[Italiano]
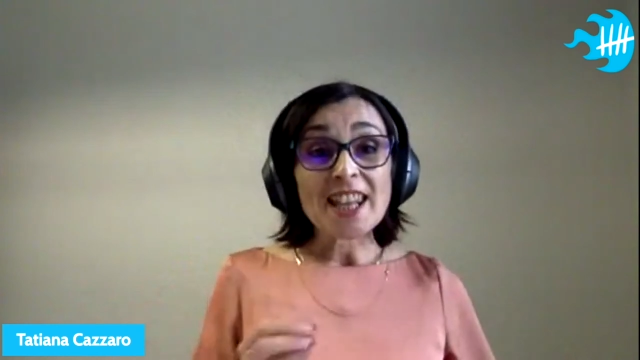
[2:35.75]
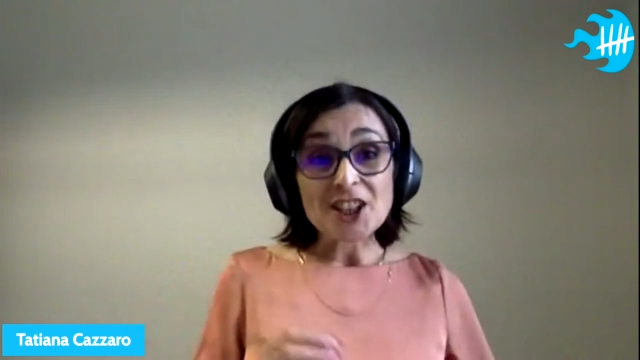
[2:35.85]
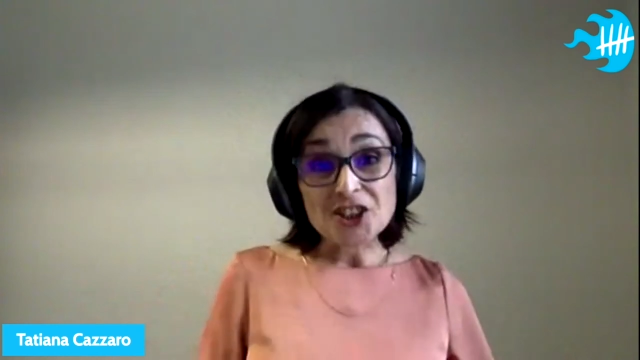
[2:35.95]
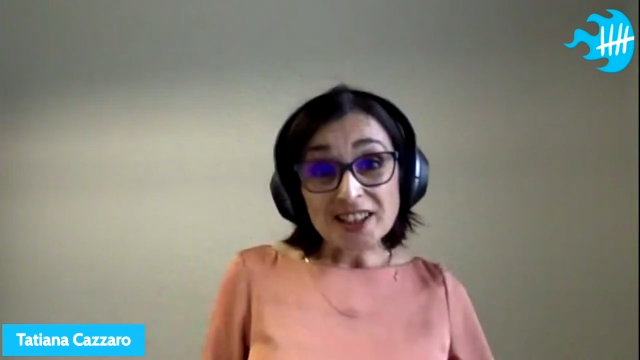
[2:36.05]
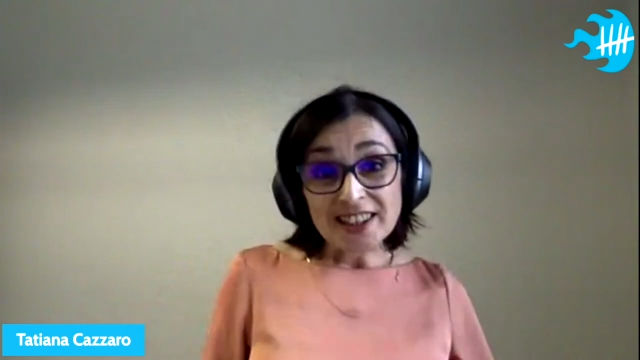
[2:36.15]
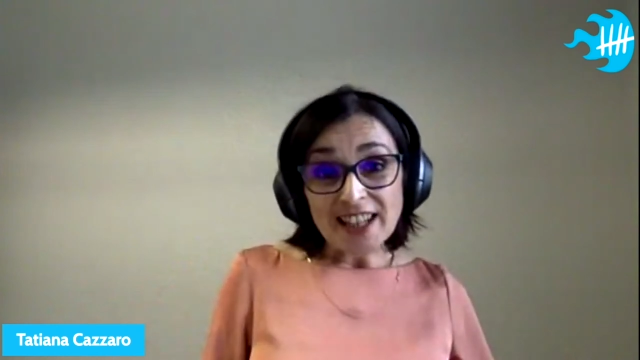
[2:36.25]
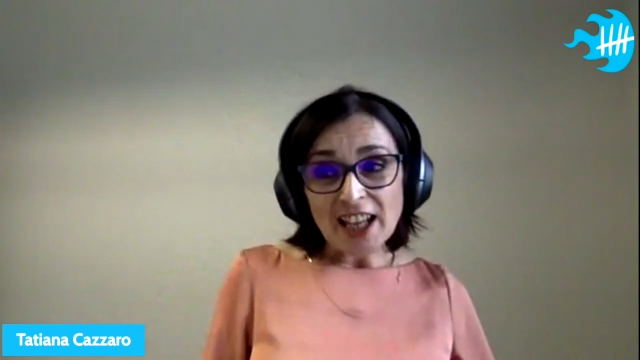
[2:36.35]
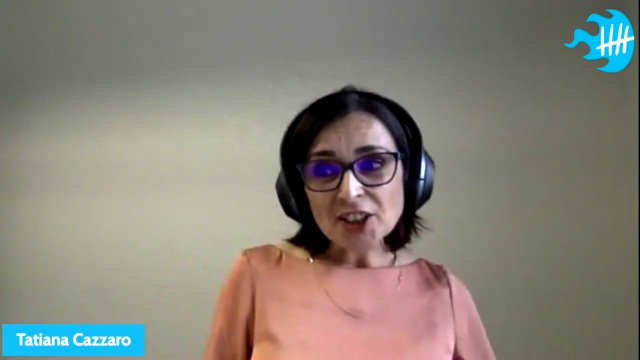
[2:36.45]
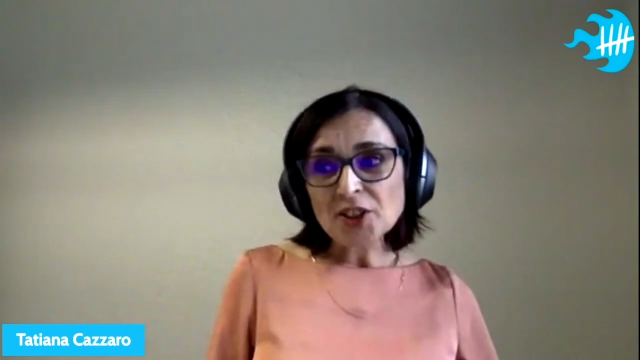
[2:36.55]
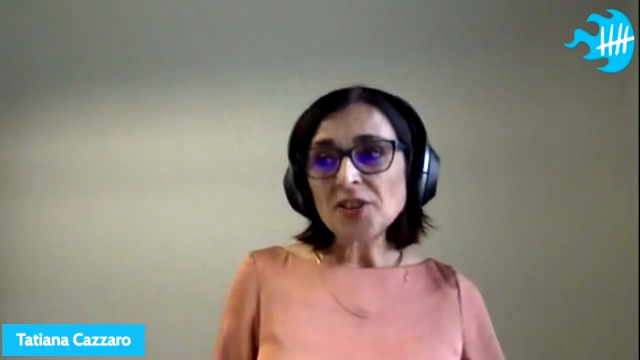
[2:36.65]
e
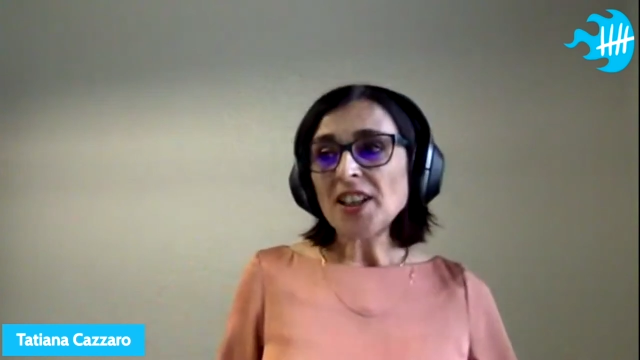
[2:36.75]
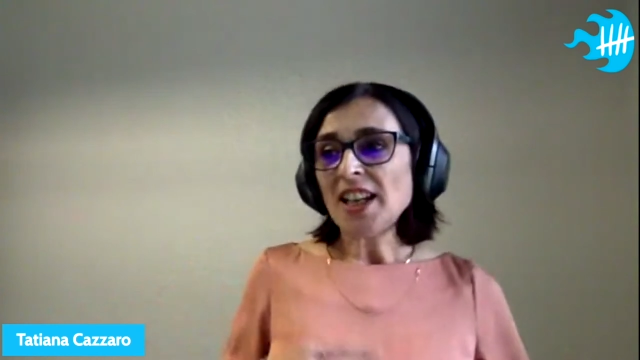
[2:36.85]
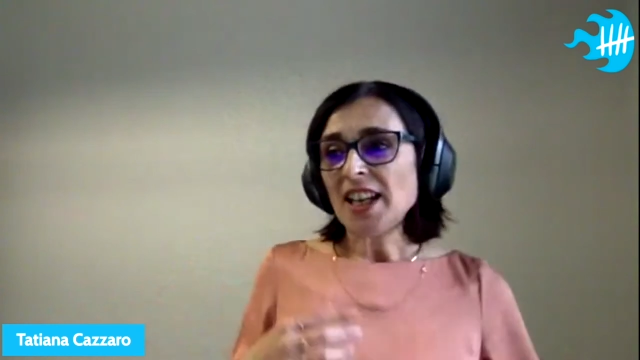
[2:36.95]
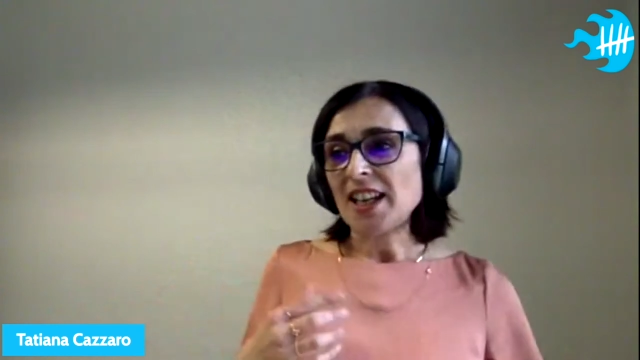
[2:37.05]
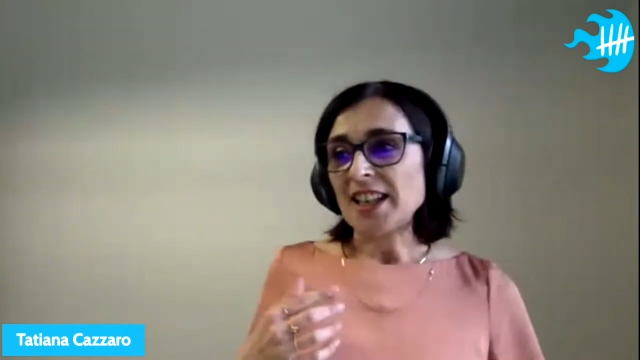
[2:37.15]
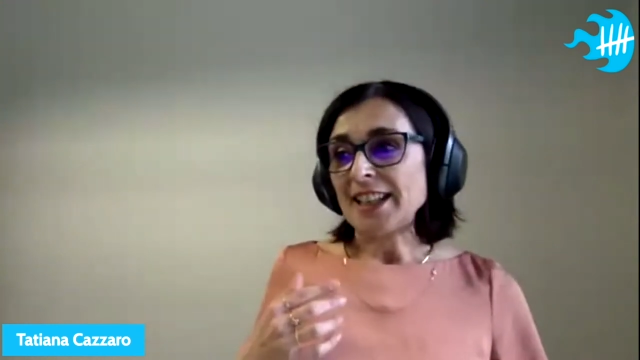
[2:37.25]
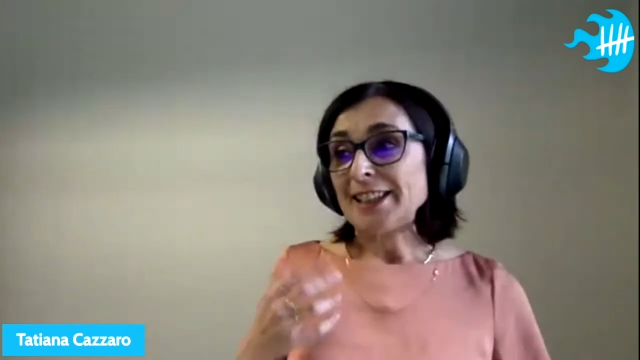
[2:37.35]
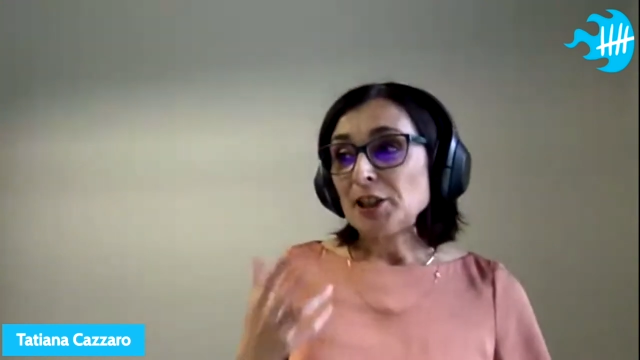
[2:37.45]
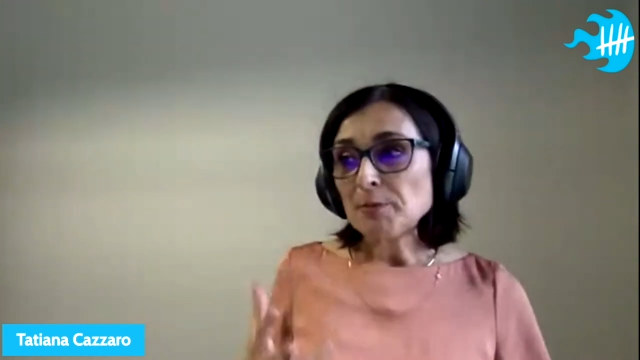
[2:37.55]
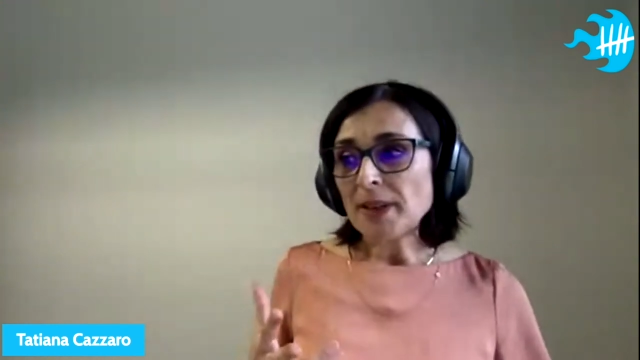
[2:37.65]
accettando
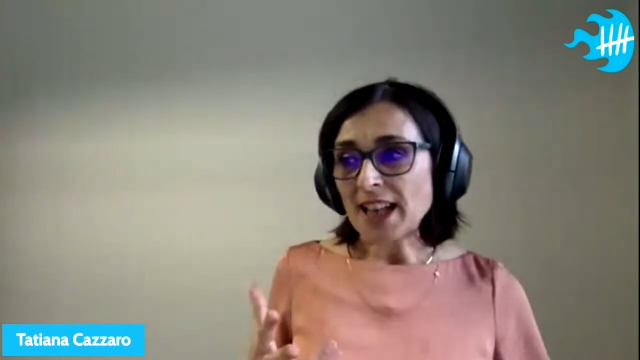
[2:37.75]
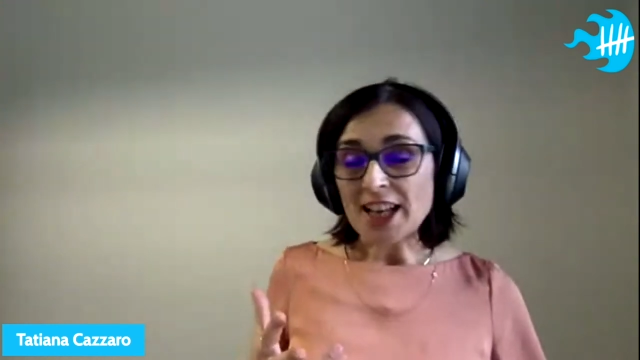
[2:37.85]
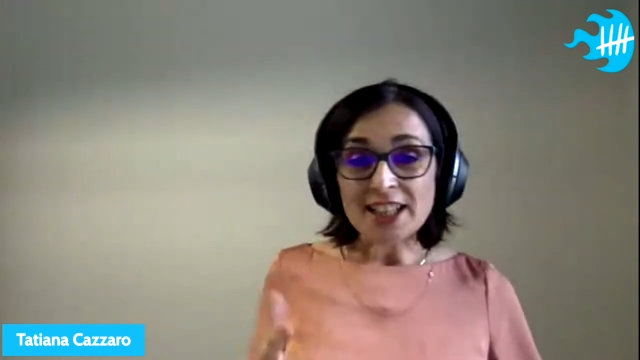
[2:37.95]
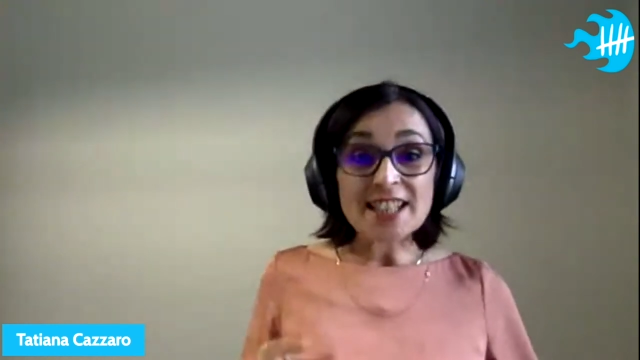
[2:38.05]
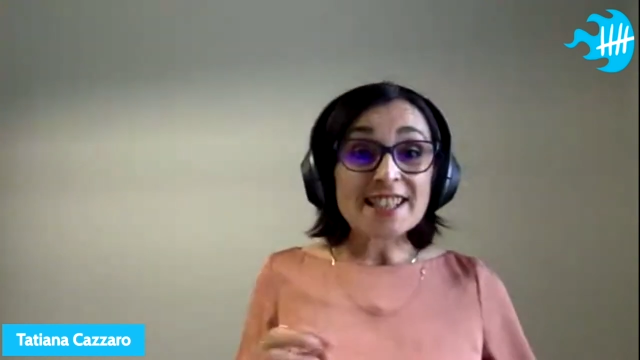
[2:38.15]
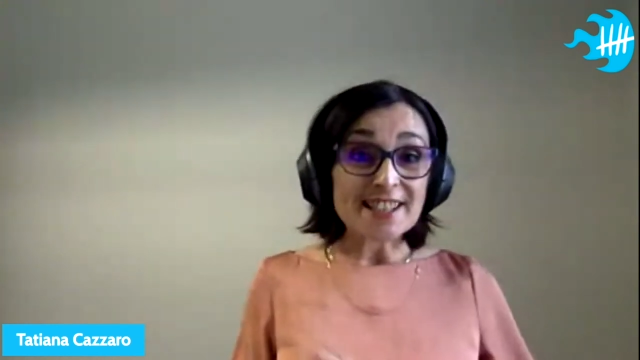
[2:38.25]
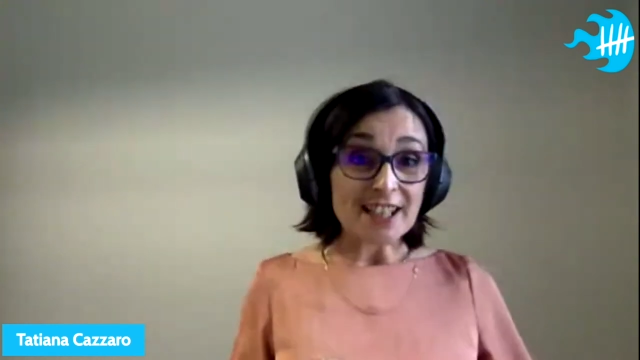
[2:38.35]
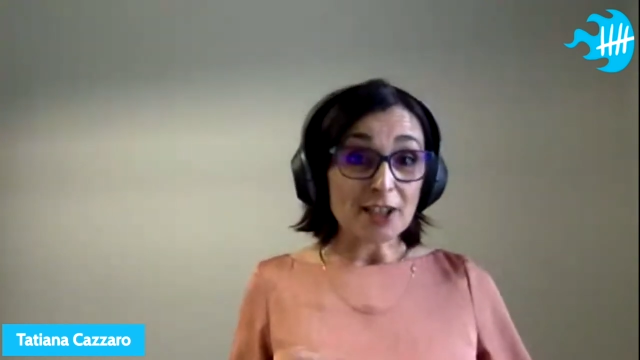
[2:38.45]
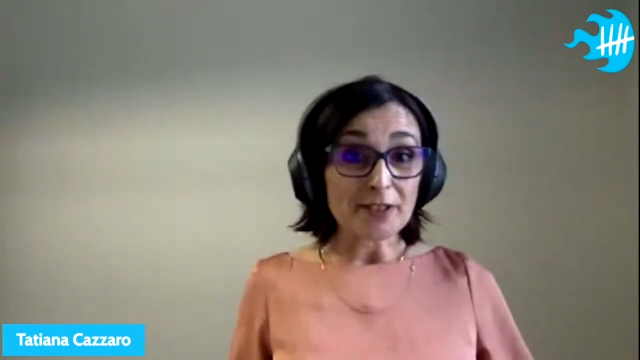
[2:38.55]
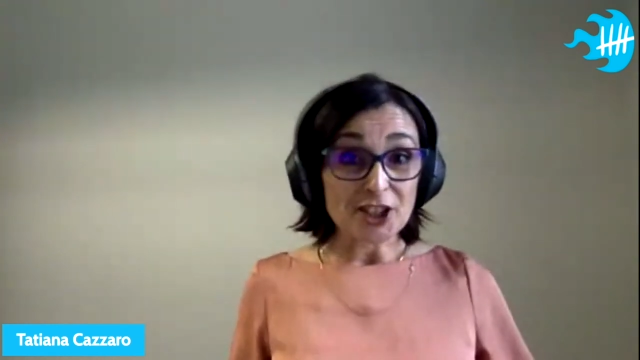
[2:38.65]
eh, di imparare
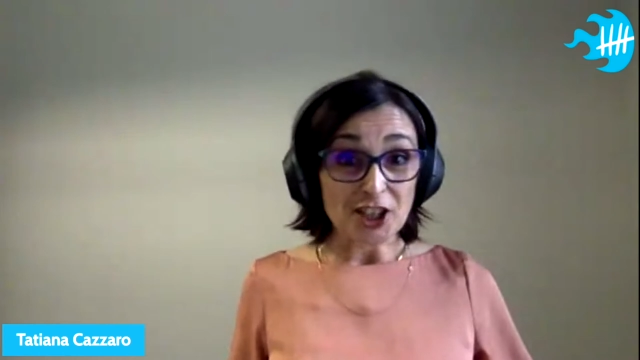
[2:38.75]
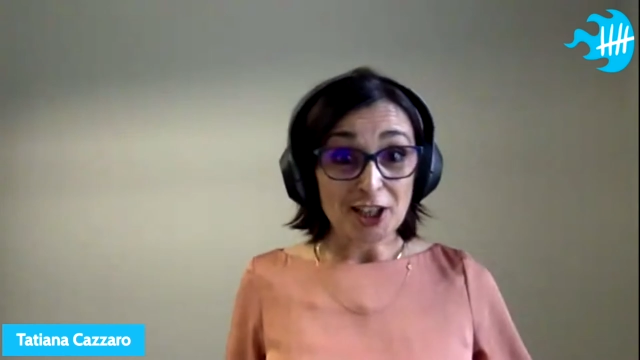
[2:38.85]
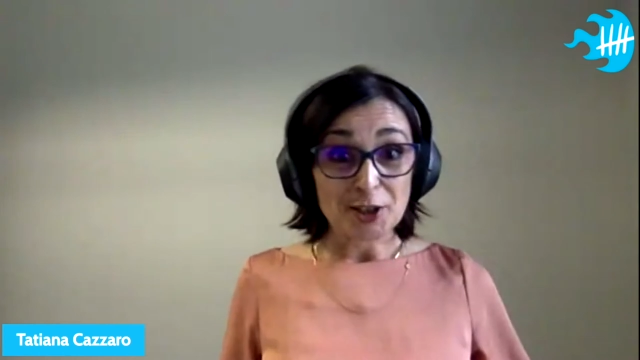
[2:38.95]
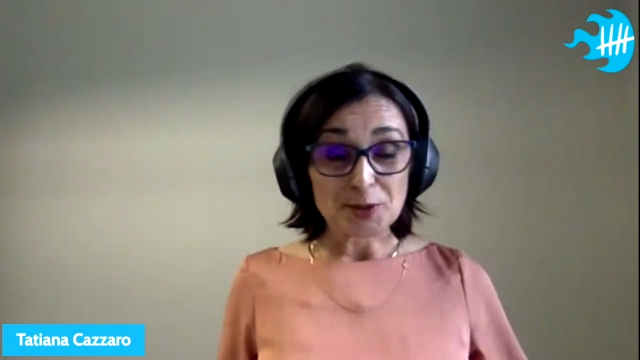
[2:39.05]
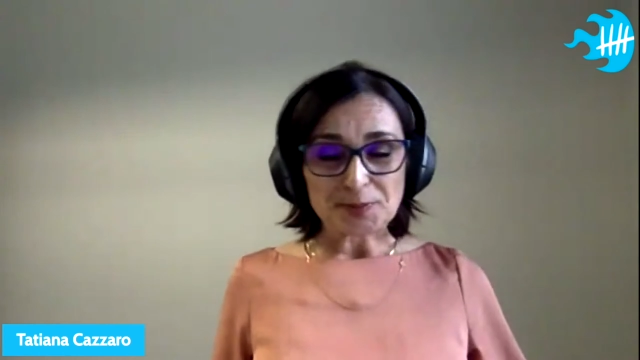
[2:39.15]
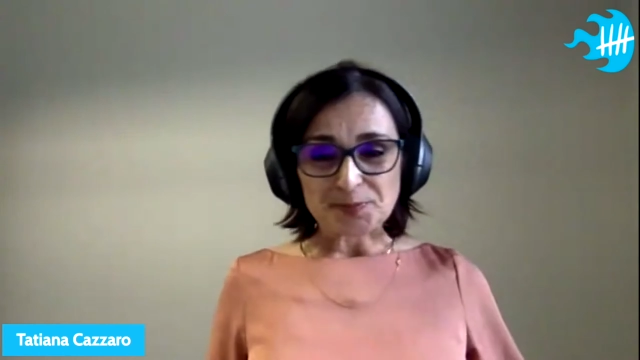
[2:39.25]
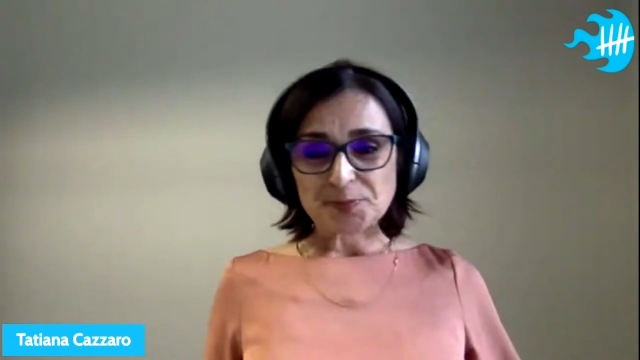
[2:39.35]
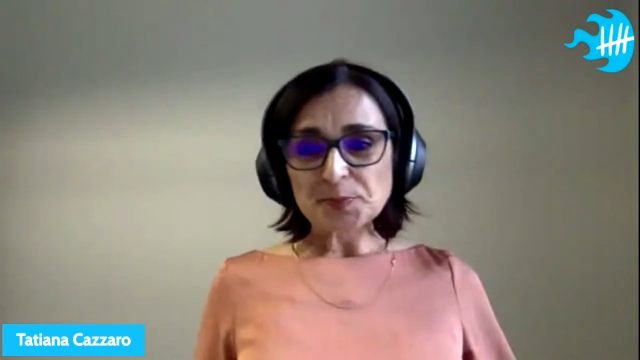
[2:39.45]
strada facendo.